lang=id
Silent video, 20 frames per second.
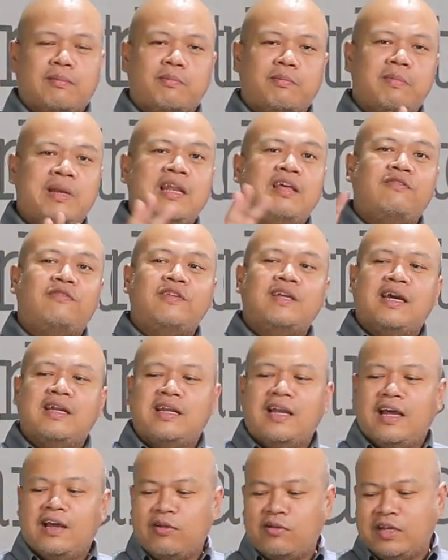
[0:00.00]
beliefnya
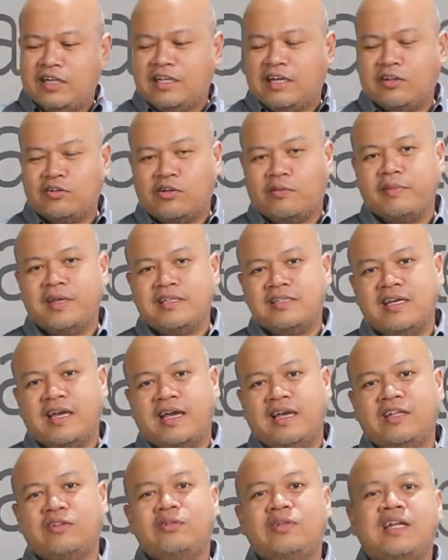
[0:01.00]
adalah kalau kita ketok meja
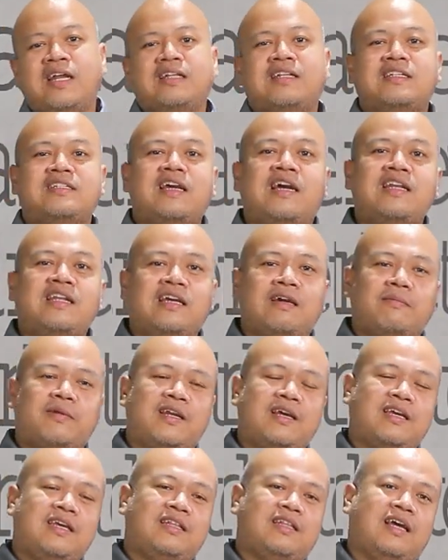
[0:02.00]
itu tidak terjadi
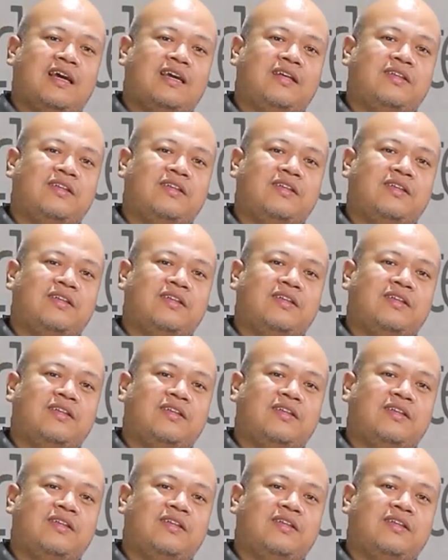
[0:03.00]
kepada kita